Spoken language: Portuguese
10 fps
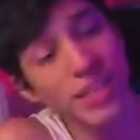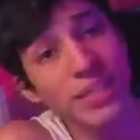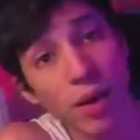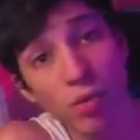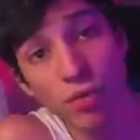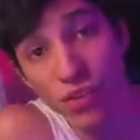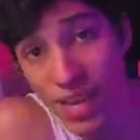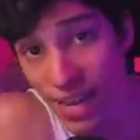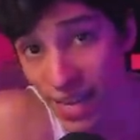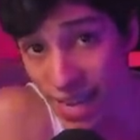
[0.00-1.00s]
Então,
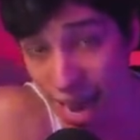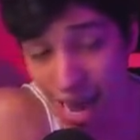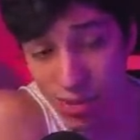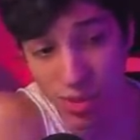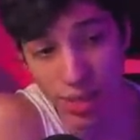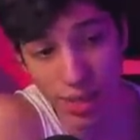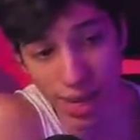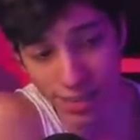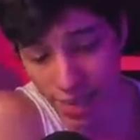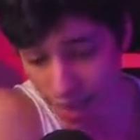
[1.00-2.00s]
fiquem ligados aí
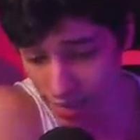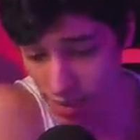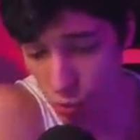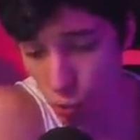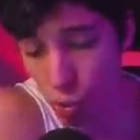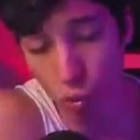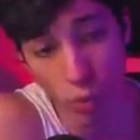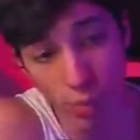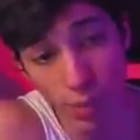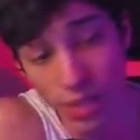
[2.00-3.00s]
nas redes, no
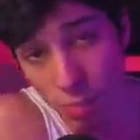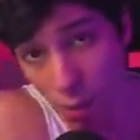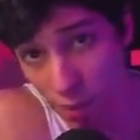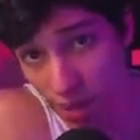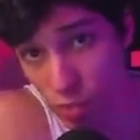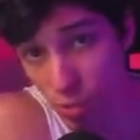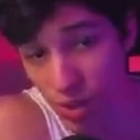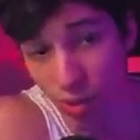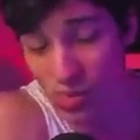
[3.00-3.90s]
YouTube principalmente, porque eu